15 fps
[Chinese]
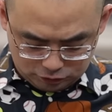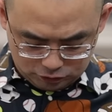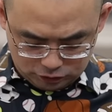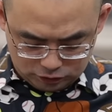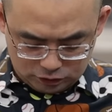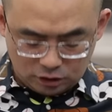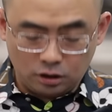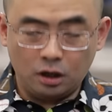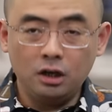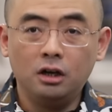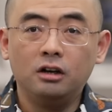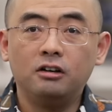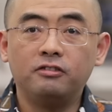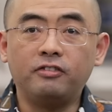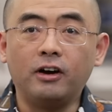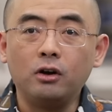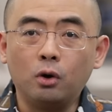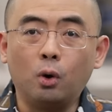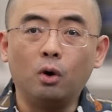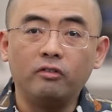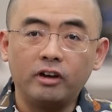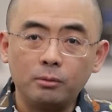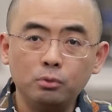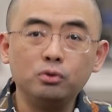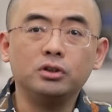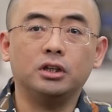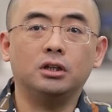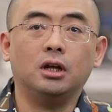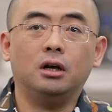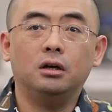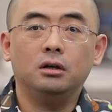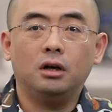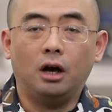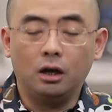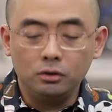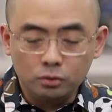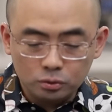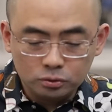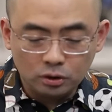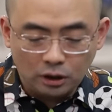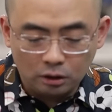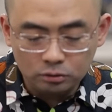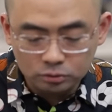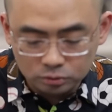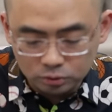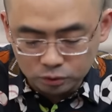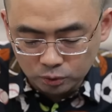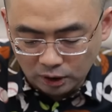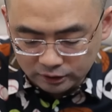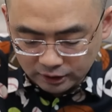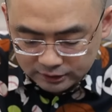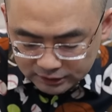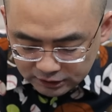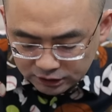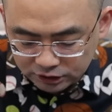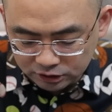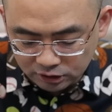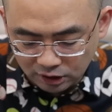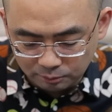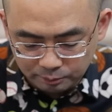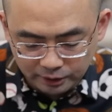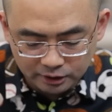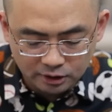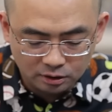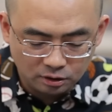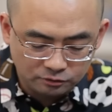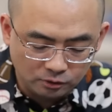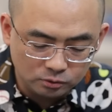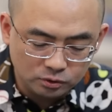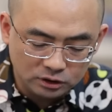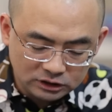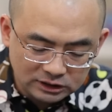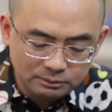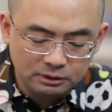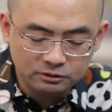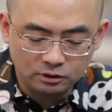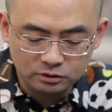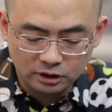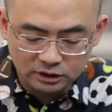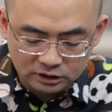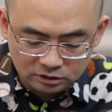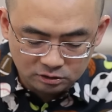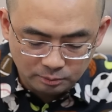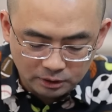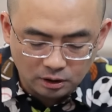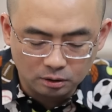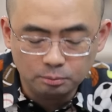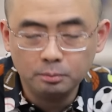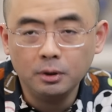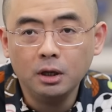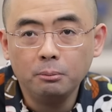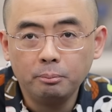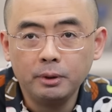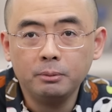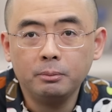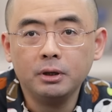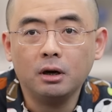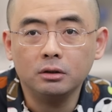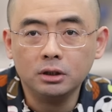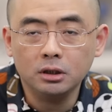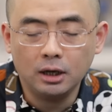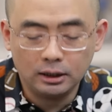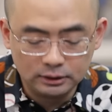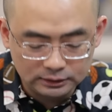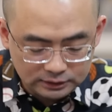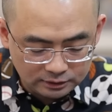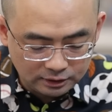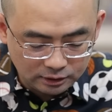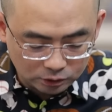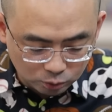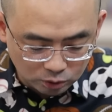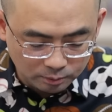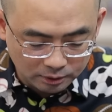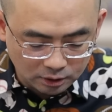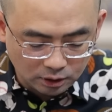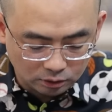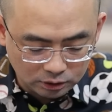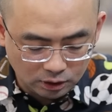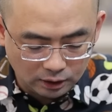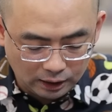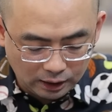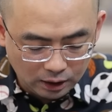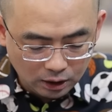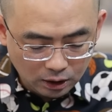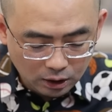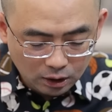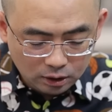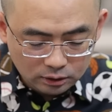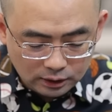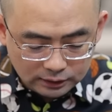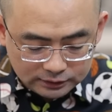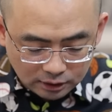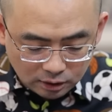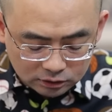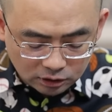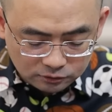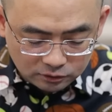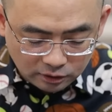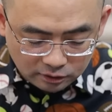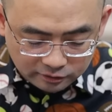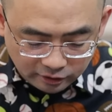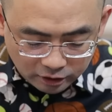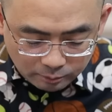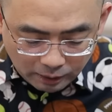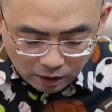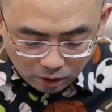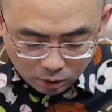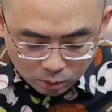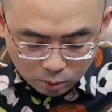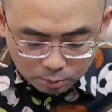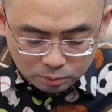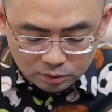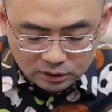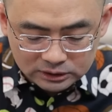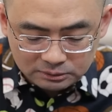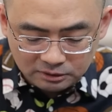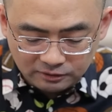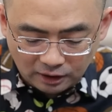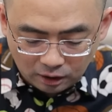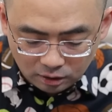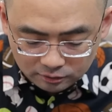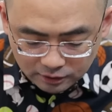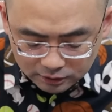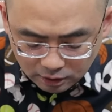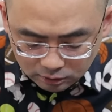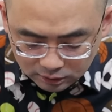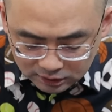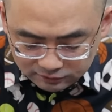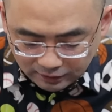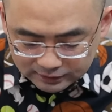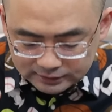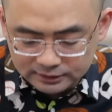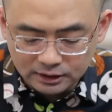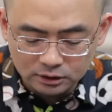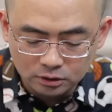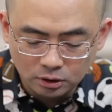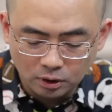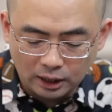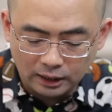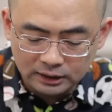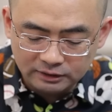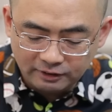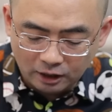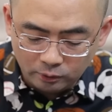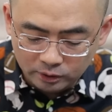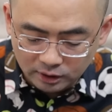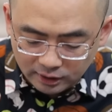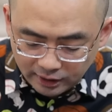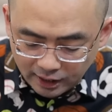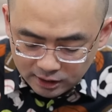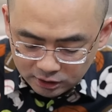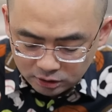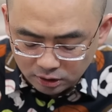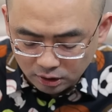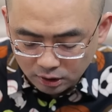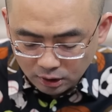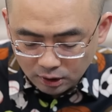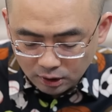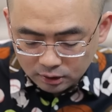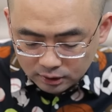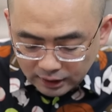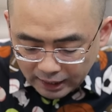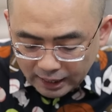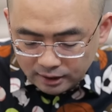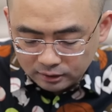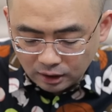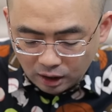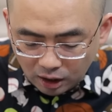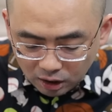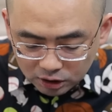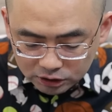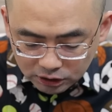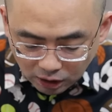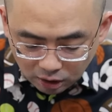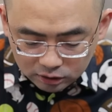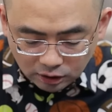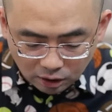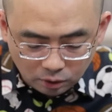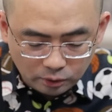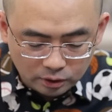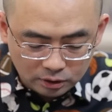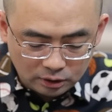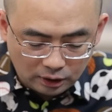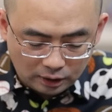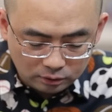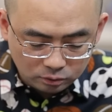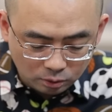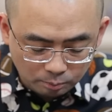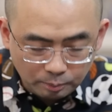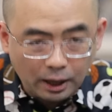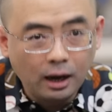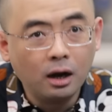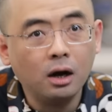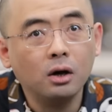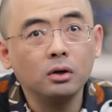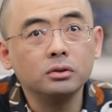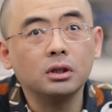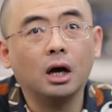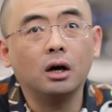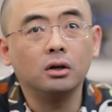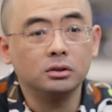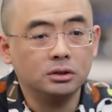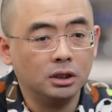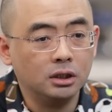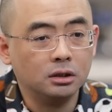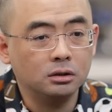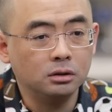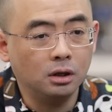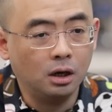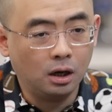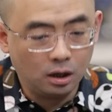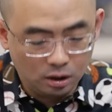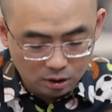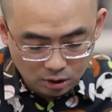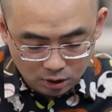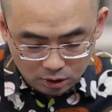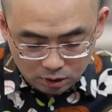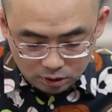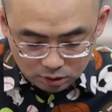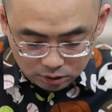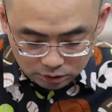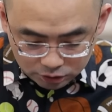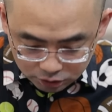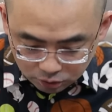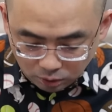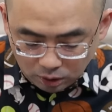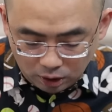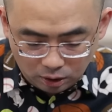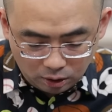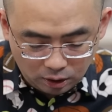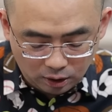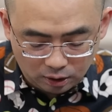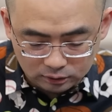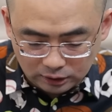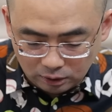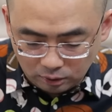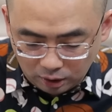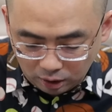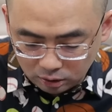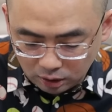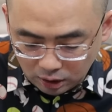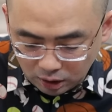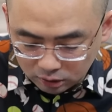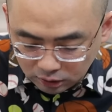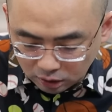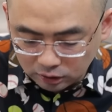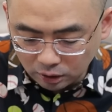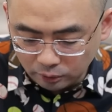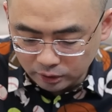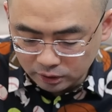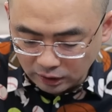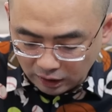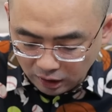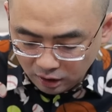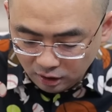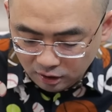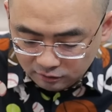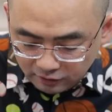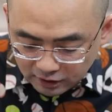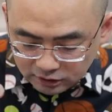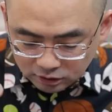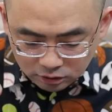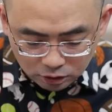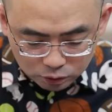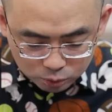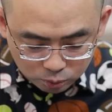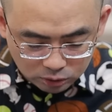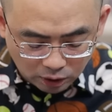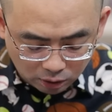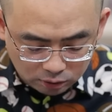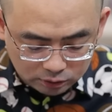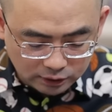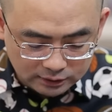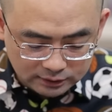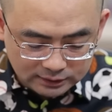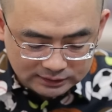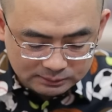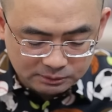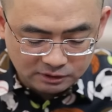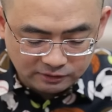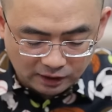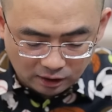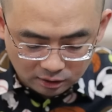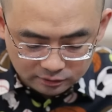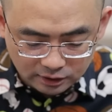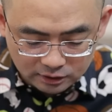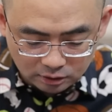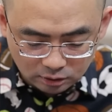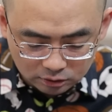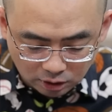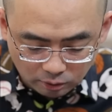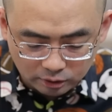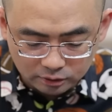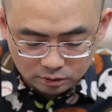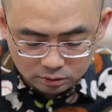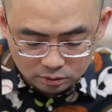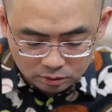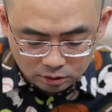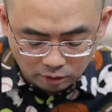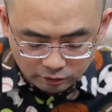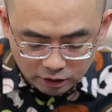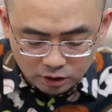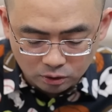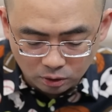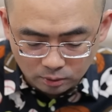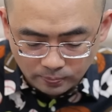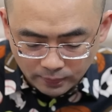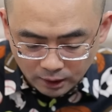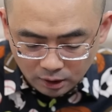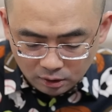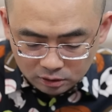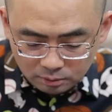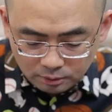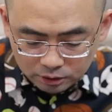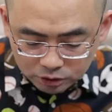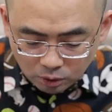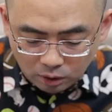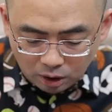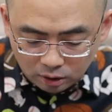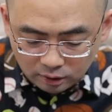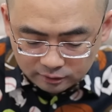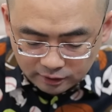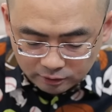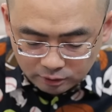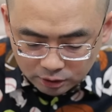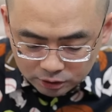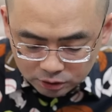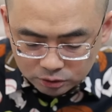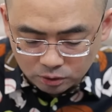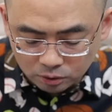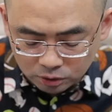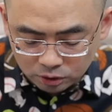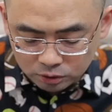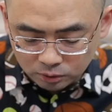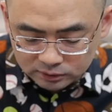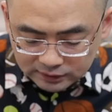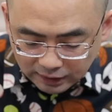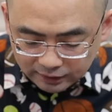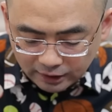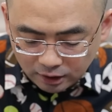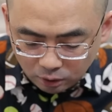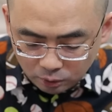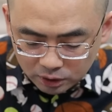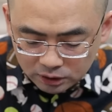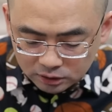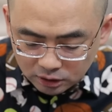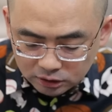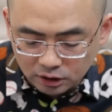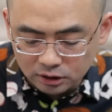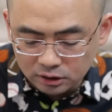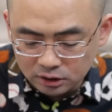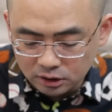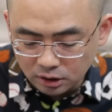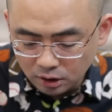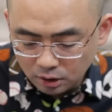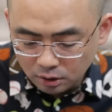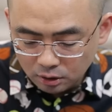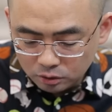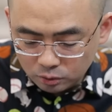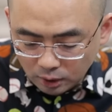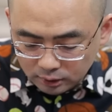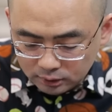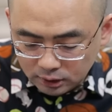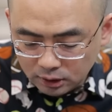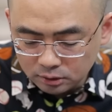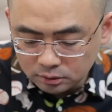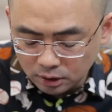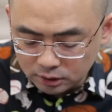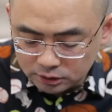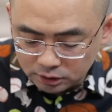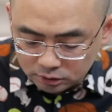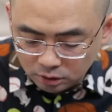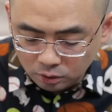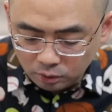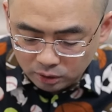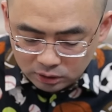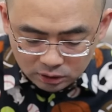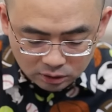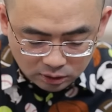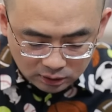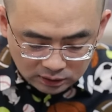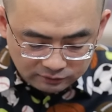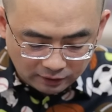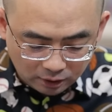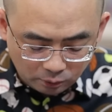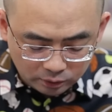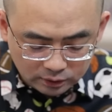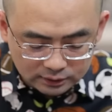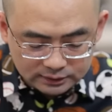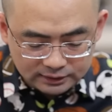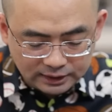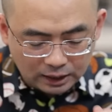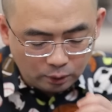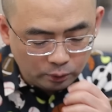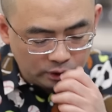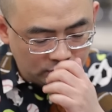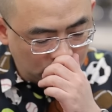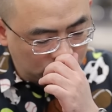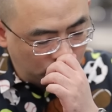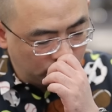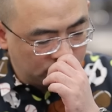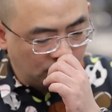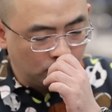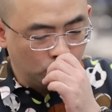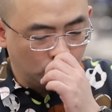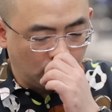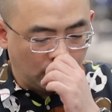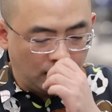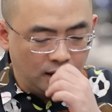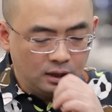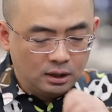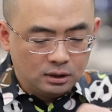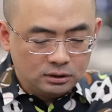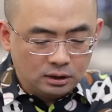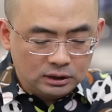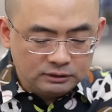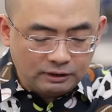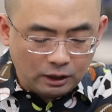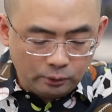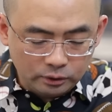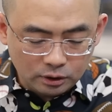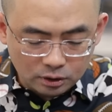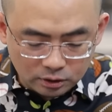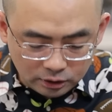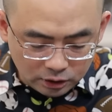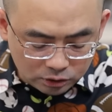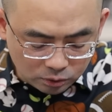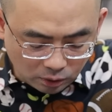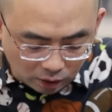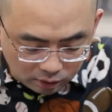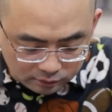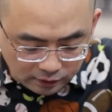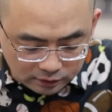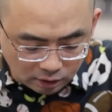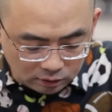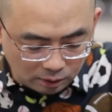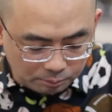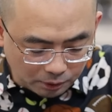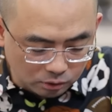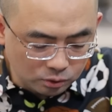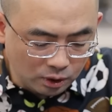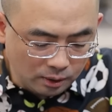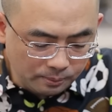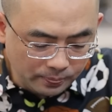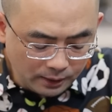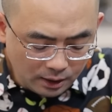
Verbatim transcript: 是以这个反恐为目的的，好像就就当时就就说啊，但是一直呢被这个否决，一直被否决，一直都没搞没没搞定啊。那现在呢，终于把它搞定了啊。那香港政府呢是三月八号公布了基本法二十三条的立法细节之后啊，立法会连日开了呢二十二场会议啊，从八号到这个。十九号，好家伙，二二十二场会议啊，完成了逐条审议基本法二十三条的条款条文内容。那么周二呢，三月十九日又加开会议呢，审议原定的行政会议和立法会的其他会议呢，都给让路了啊，让立法会呢可以就二十三条呢表决。